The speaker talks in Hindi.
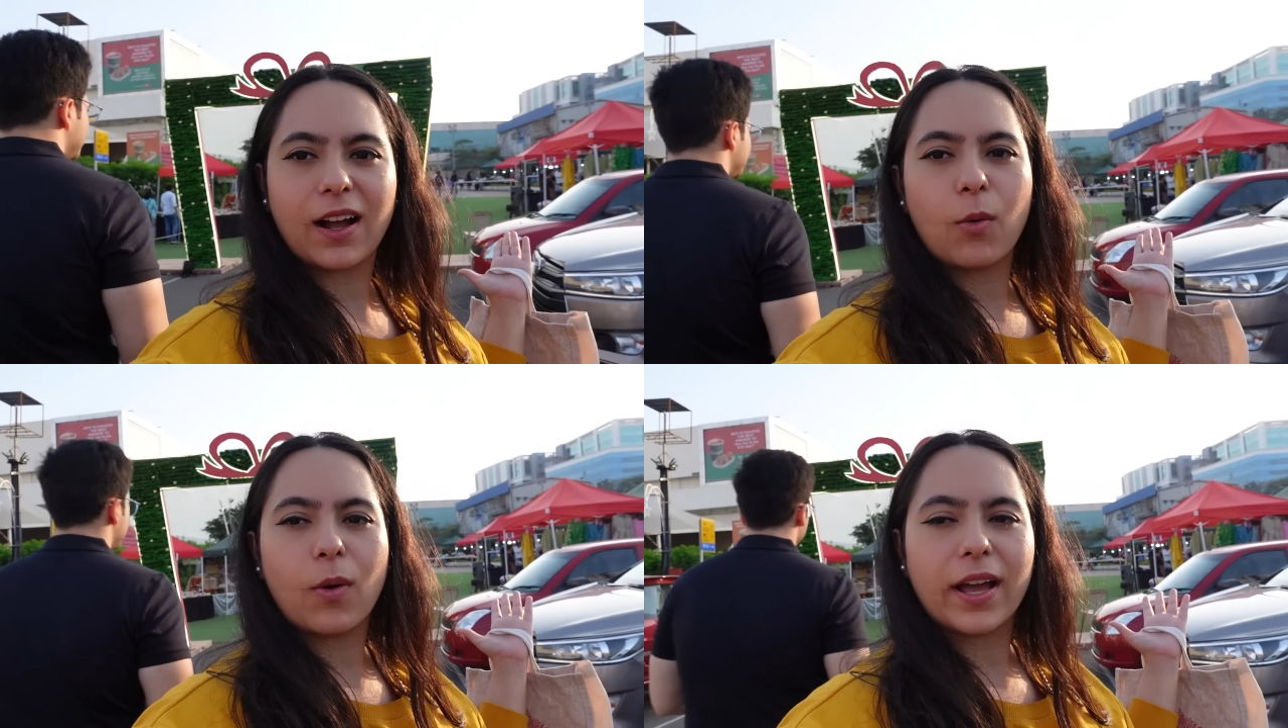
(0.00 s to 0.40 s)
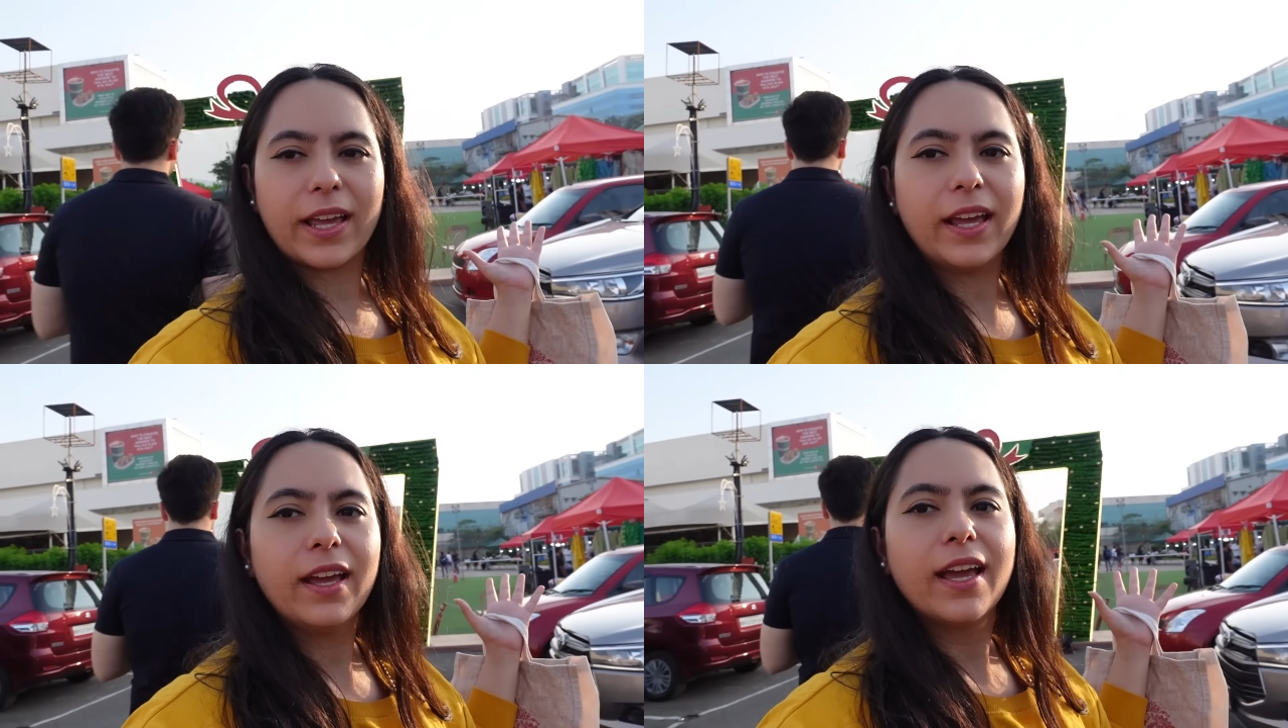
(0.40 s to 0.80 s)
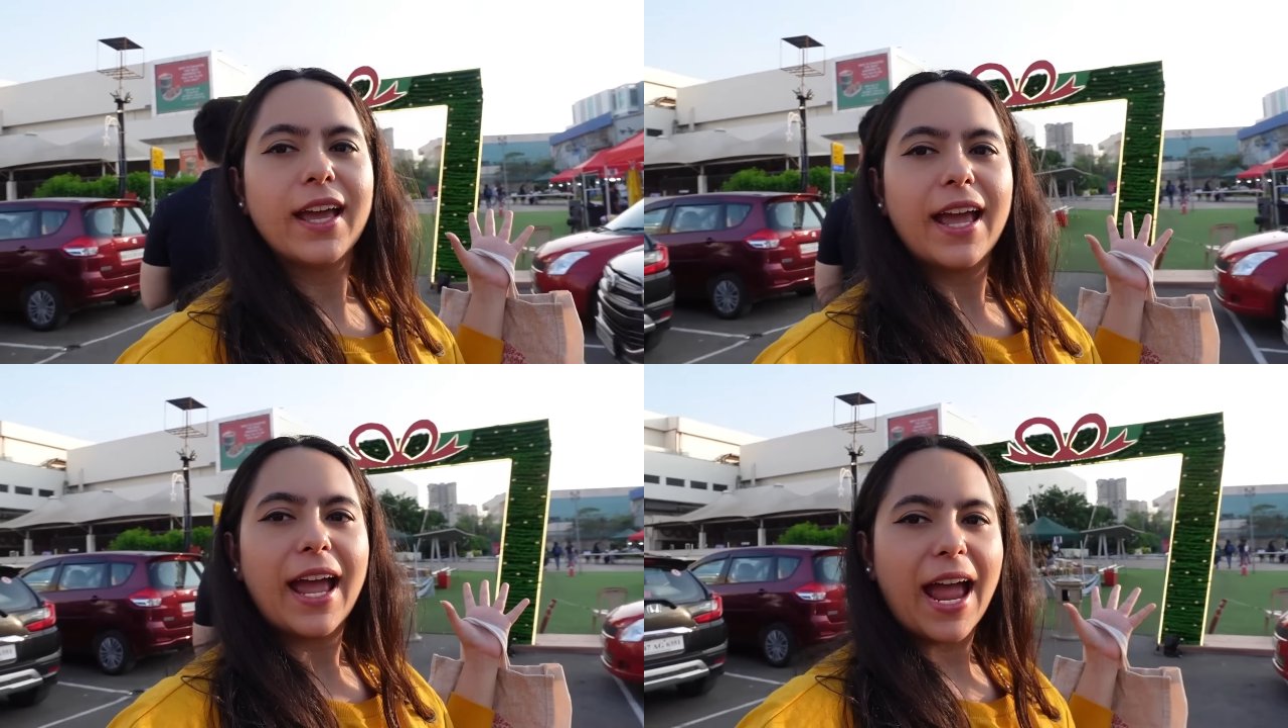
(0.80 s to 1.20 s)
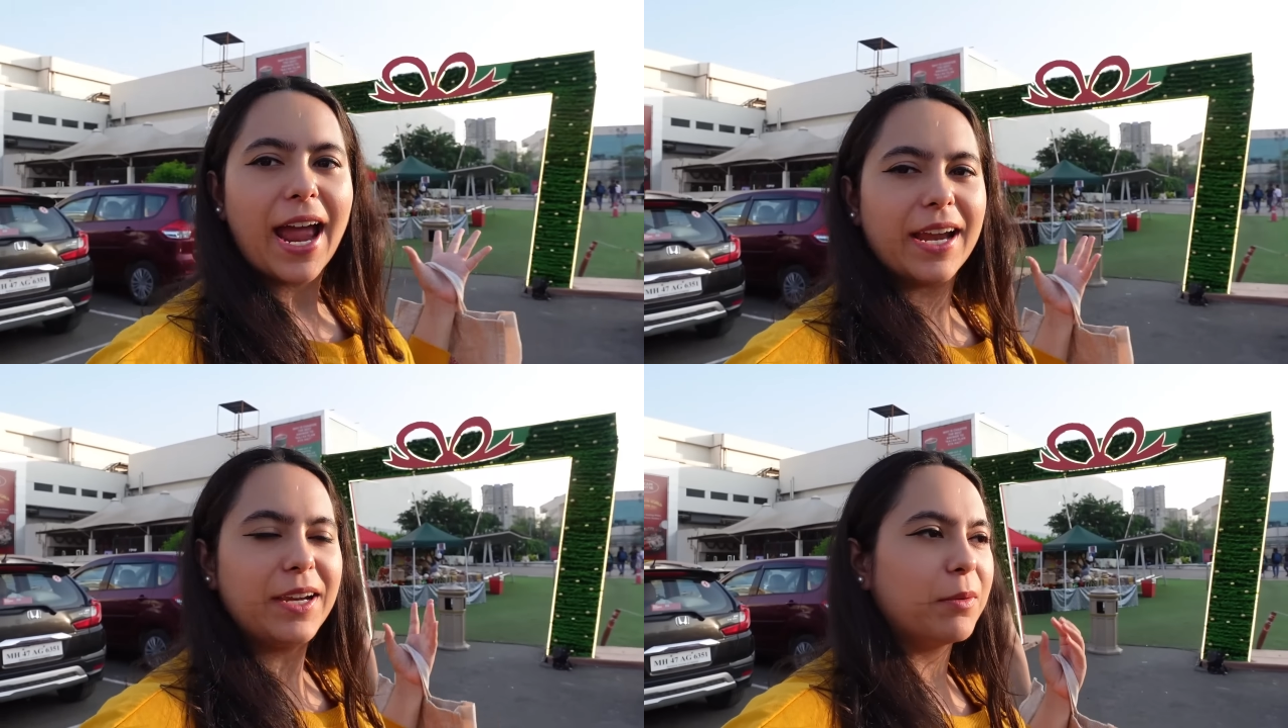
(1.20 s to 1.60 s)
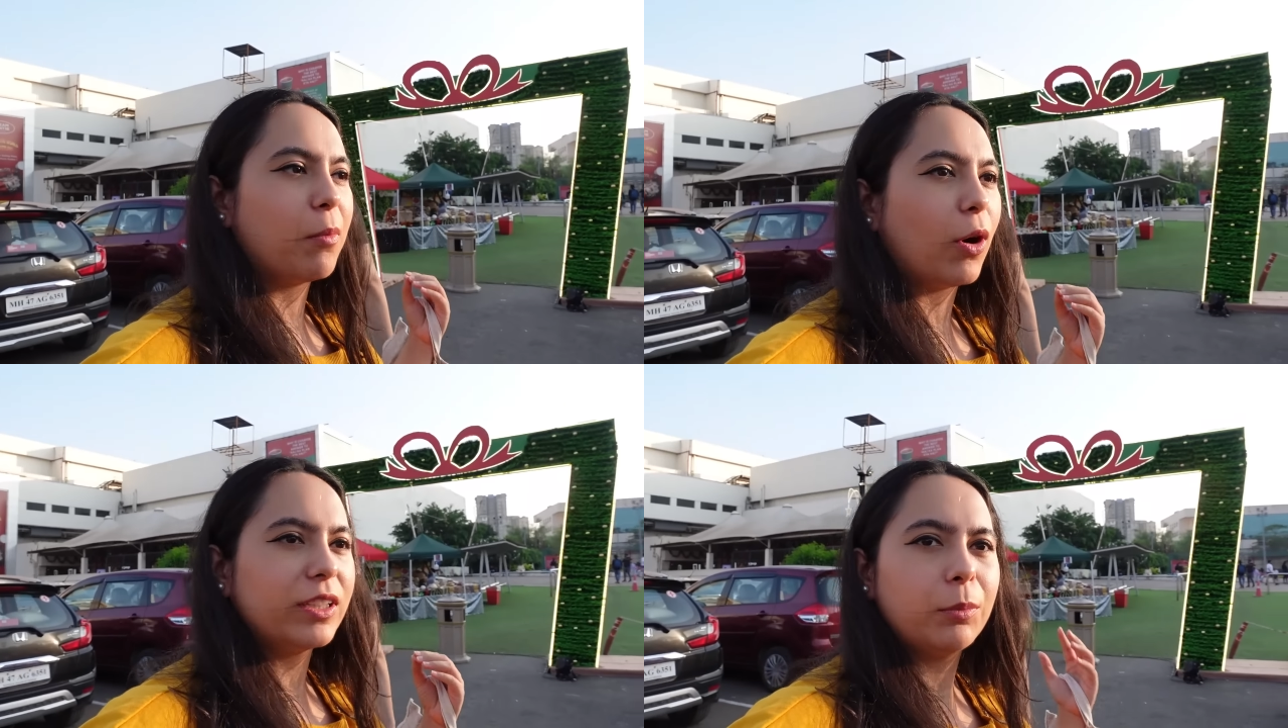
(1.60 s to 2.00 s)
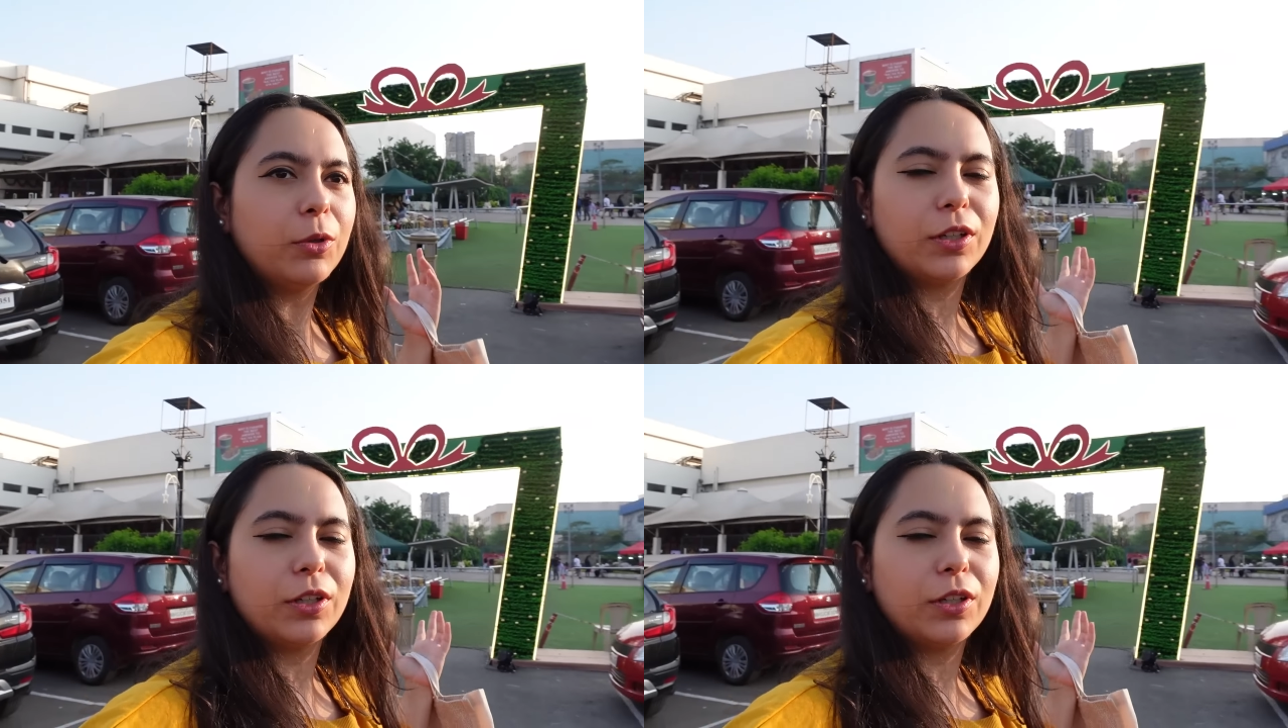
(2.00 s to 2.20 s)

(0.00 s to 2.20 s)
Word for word: लगा हुआ है एंड बहुत ही